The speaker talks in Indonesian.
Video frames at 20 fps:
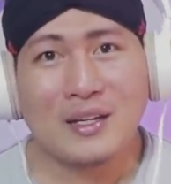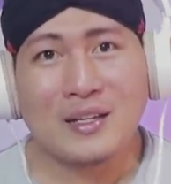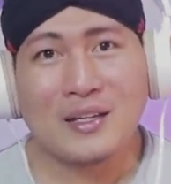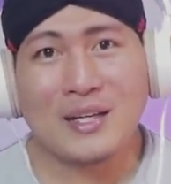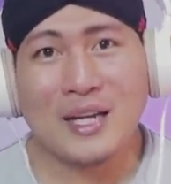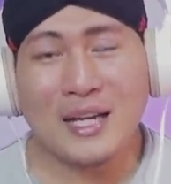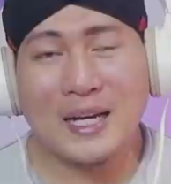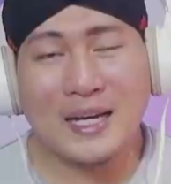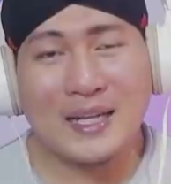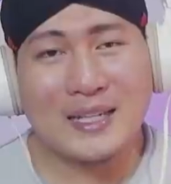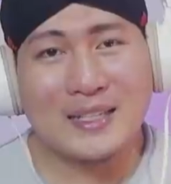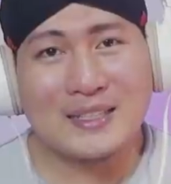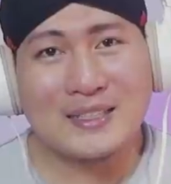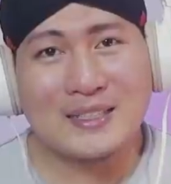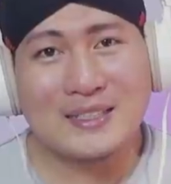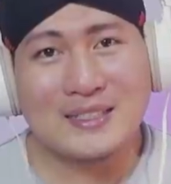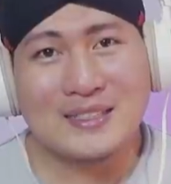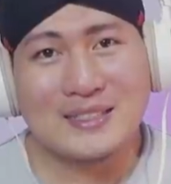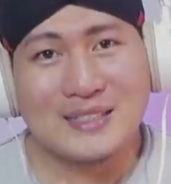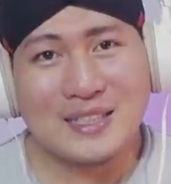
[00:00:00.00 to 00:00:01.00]

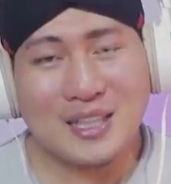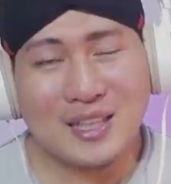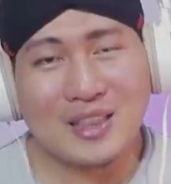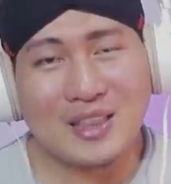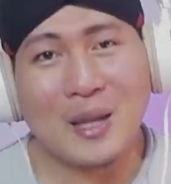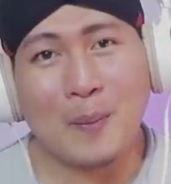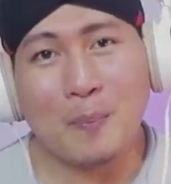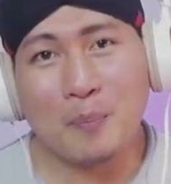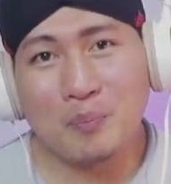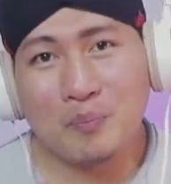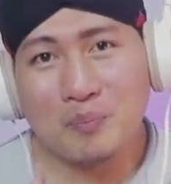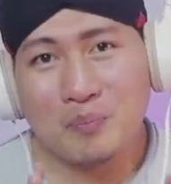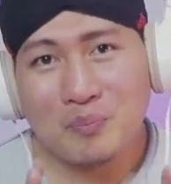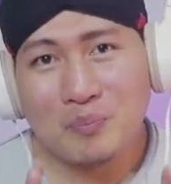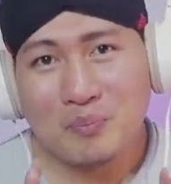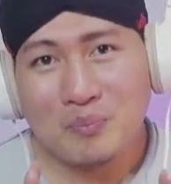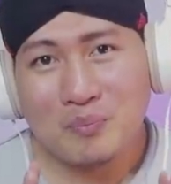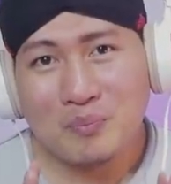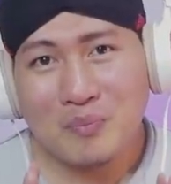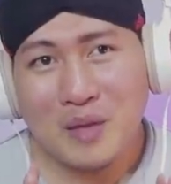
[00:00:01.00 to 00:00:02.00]
dan tetap
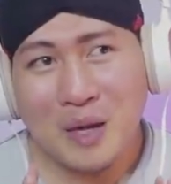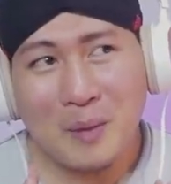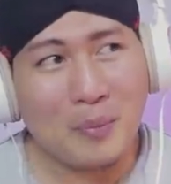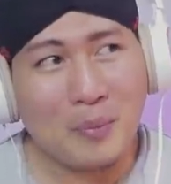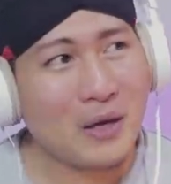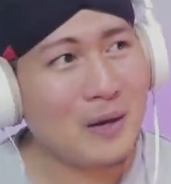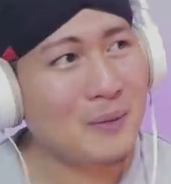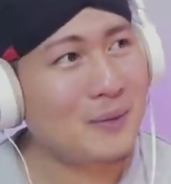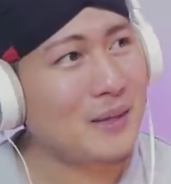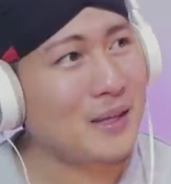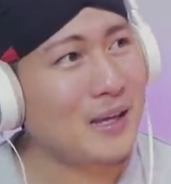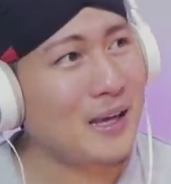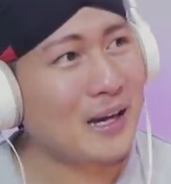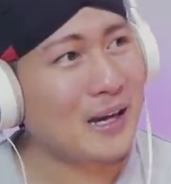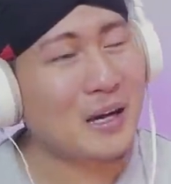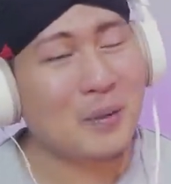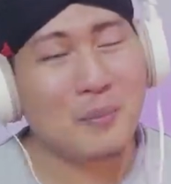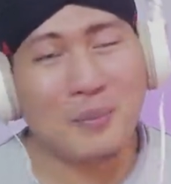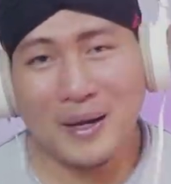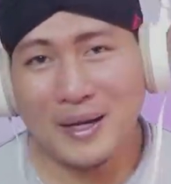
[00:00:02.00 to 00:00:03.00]
apa namanya ya
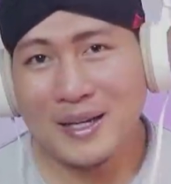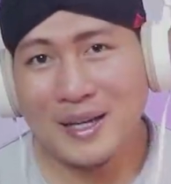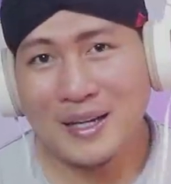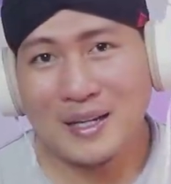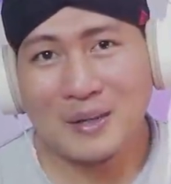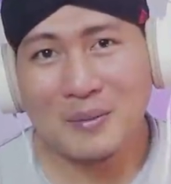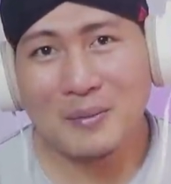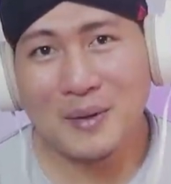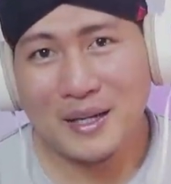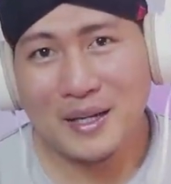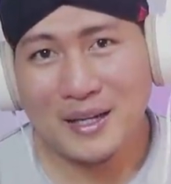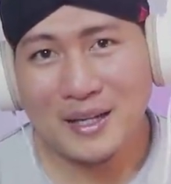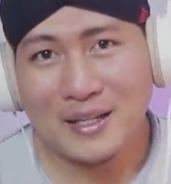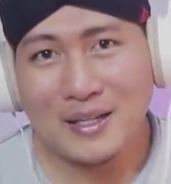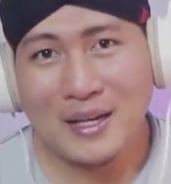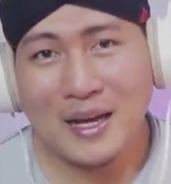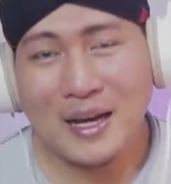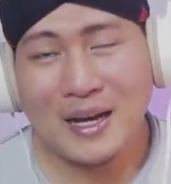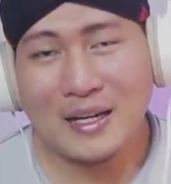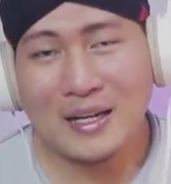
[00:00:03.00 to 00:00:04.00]
kebaikan-kebaikan
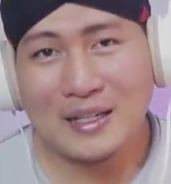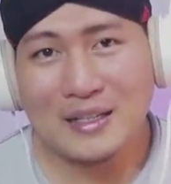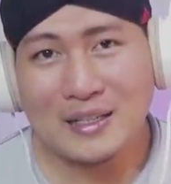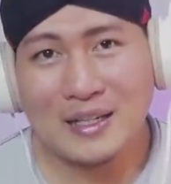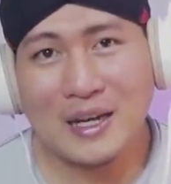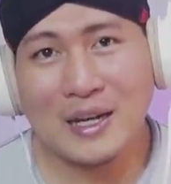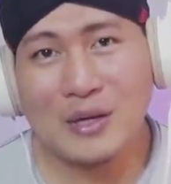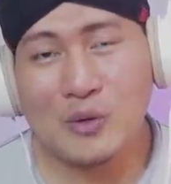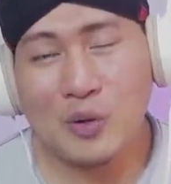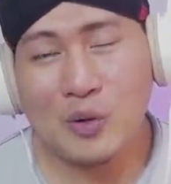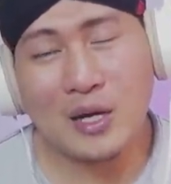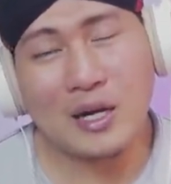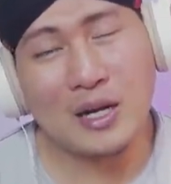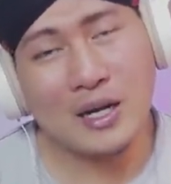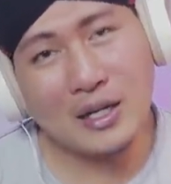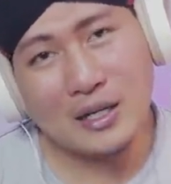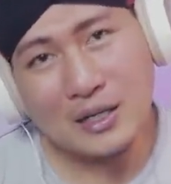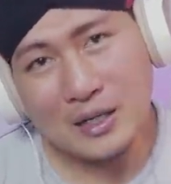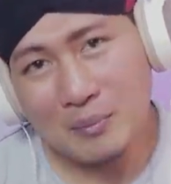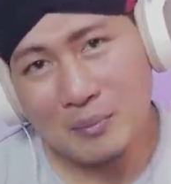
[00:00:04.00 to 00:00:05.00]
yang akan kita lakukan
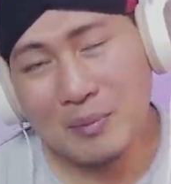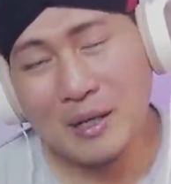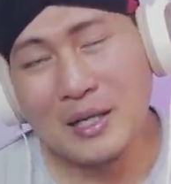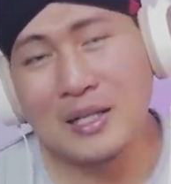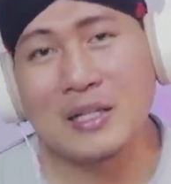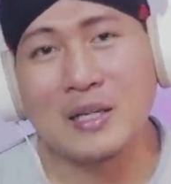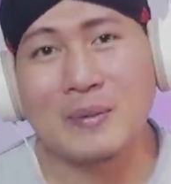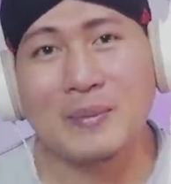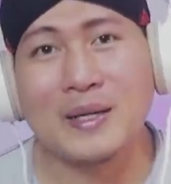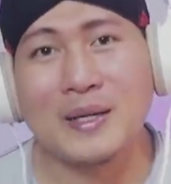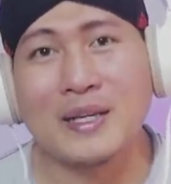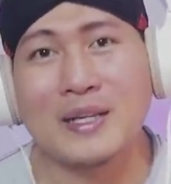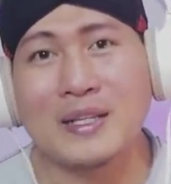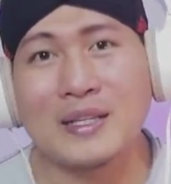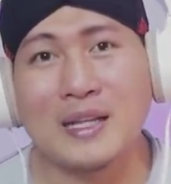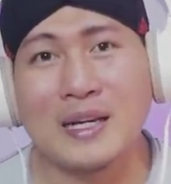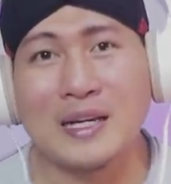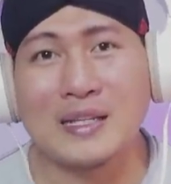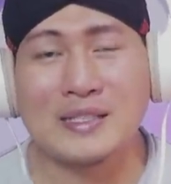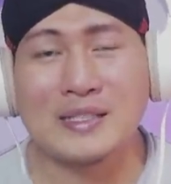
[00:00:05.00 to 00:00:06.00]
akan kembali kepada
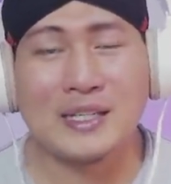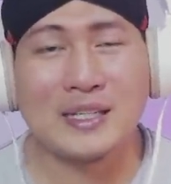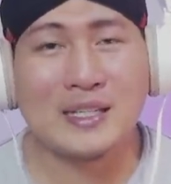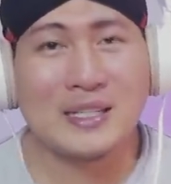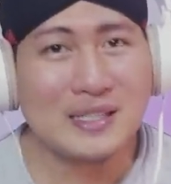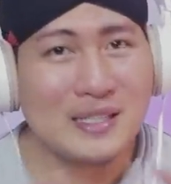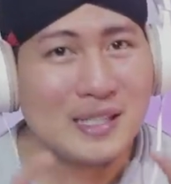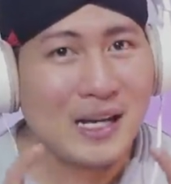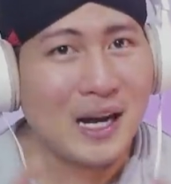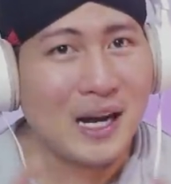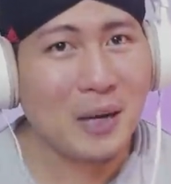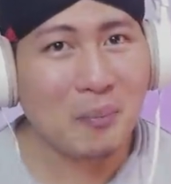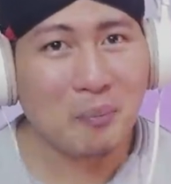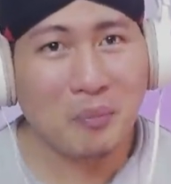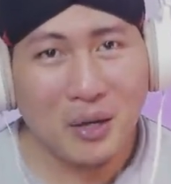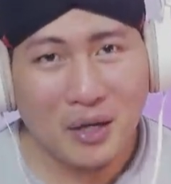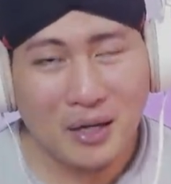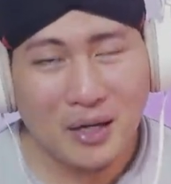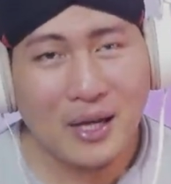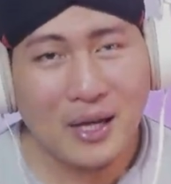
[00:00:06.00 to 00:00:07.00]
kita. Jadi jangan
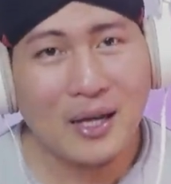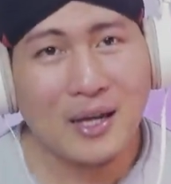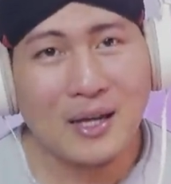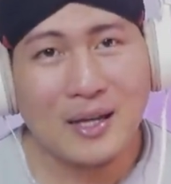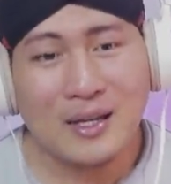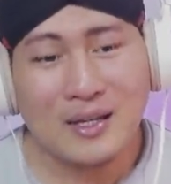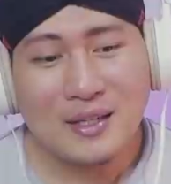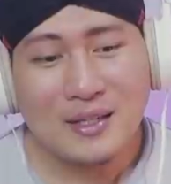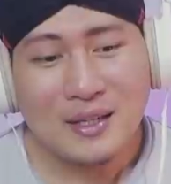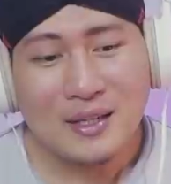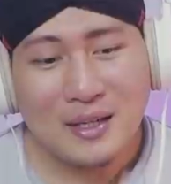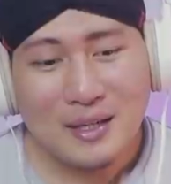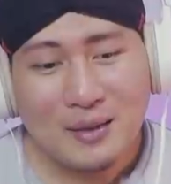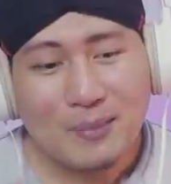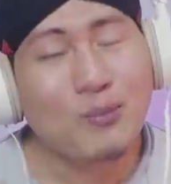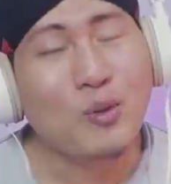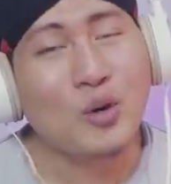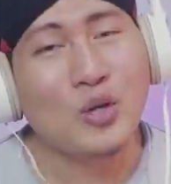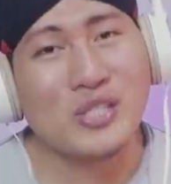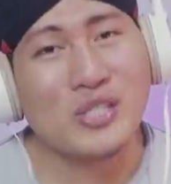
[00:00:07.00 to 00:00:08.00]
pernah
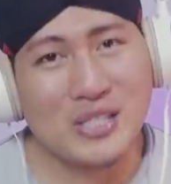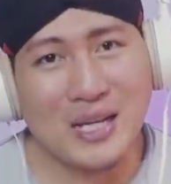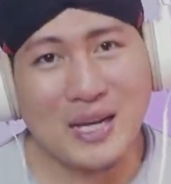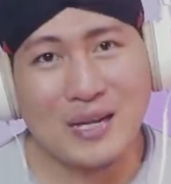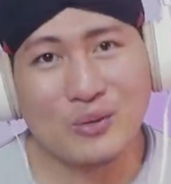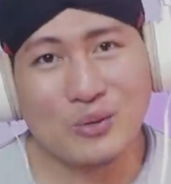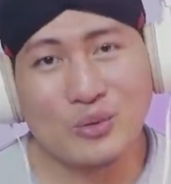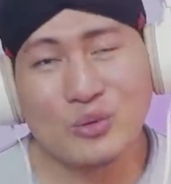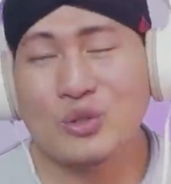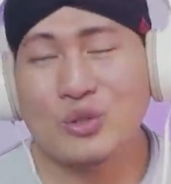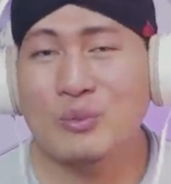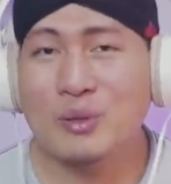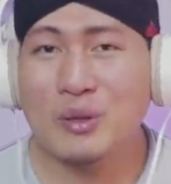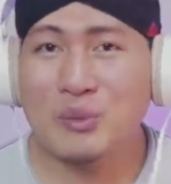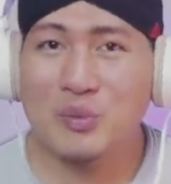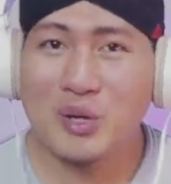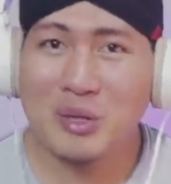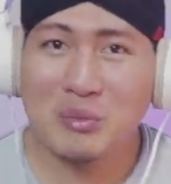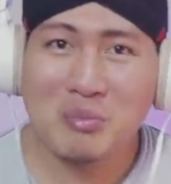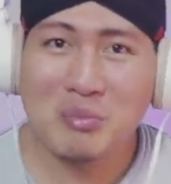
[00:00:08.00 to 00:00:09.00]
bosan untuk
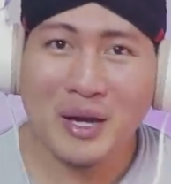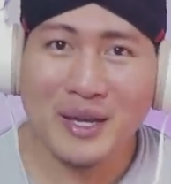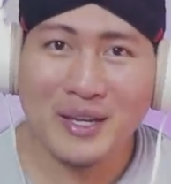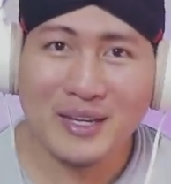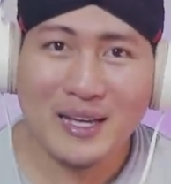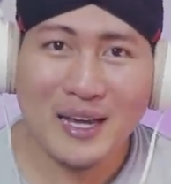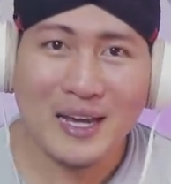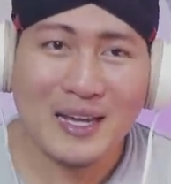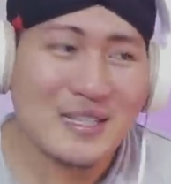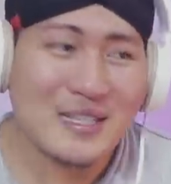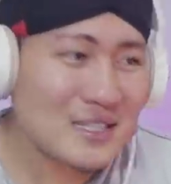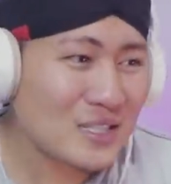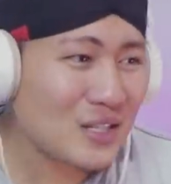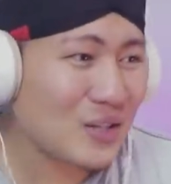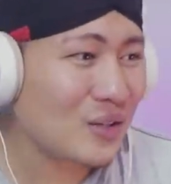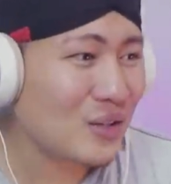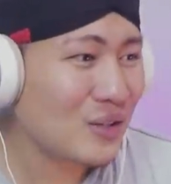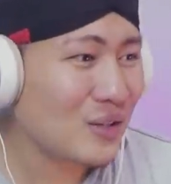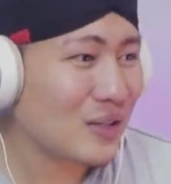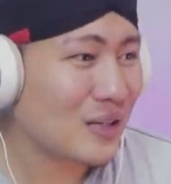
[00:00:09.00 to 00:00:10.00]
berbuat baik guys.
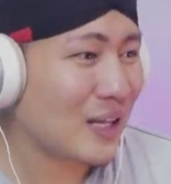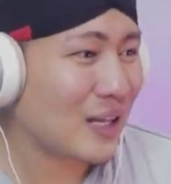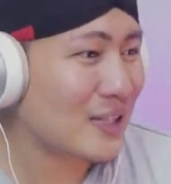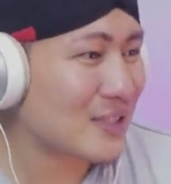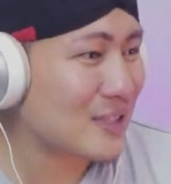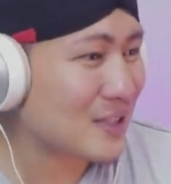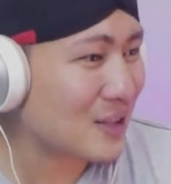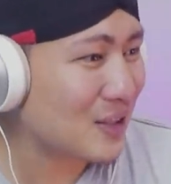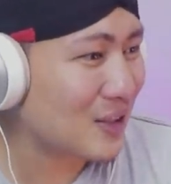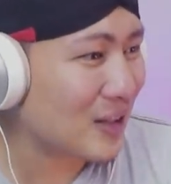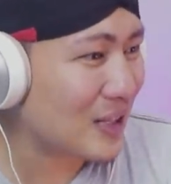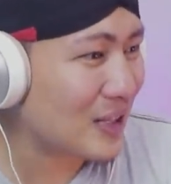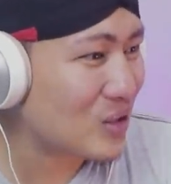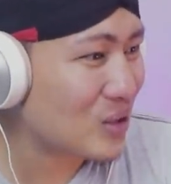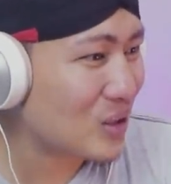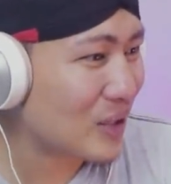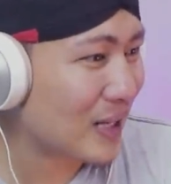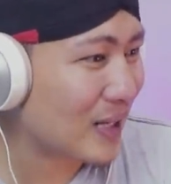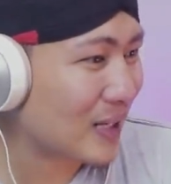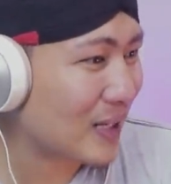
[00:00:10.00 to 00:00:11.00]
So let's go
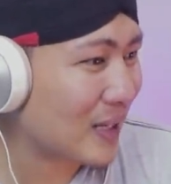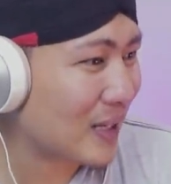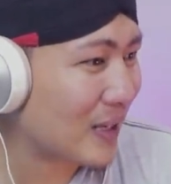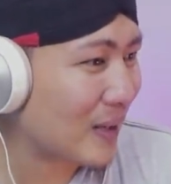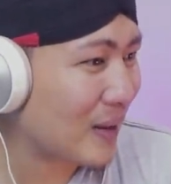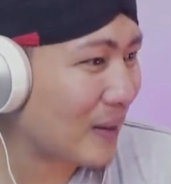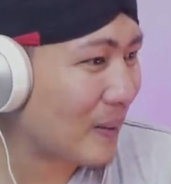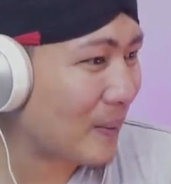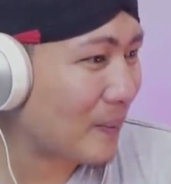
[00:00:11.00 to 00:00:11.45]
lanjut lagi.